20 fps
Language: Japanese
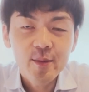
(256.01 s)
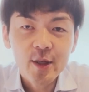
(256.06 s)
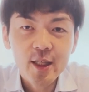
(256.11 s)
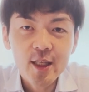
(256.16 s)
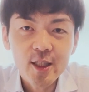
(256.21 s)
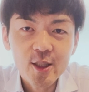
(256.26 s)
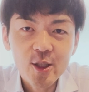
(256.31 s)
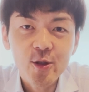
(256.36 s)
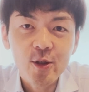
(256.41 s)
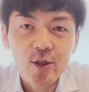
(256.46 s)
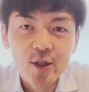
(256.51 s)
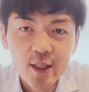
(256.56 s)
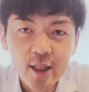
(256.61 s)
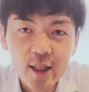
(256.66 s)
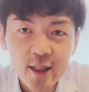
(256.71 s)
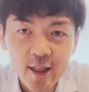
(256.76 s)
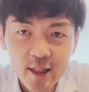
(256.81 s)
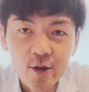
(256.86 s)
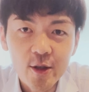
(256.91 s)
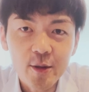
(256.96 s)
まあ、研修医の
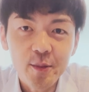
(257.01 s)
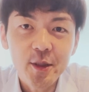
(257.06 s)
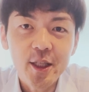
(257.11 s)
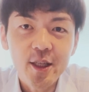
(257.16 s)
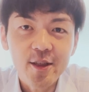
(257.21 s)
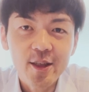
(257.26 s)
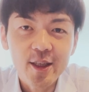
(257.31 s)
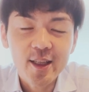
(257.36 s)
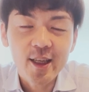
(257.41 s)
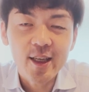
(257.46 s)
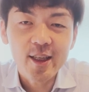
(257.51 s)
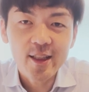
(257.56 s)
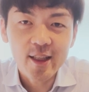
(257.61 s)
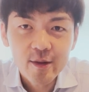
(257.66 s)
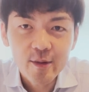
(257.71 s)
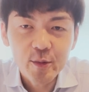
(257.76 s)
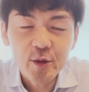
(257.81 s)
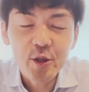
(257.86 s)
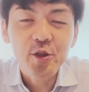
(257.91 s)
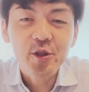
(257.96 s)
方にこれ見てる方がいて、
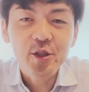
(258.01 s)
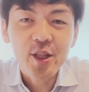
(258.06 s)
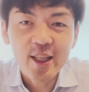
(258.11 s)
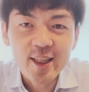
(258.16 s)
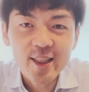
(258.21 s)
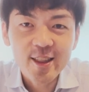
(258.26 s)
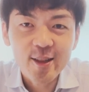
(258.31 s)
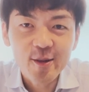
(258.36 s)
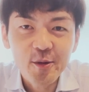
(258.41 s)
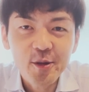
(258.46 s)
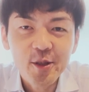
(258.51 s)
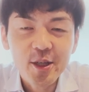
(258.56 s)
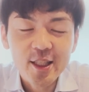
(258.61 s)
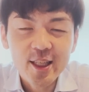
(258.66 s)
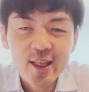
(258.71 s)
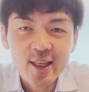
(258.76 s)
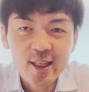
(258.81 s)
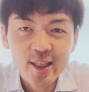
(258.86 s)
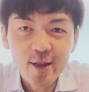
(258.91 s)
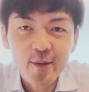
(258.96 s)
無力だなって思う方
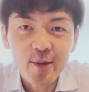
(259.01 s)
がい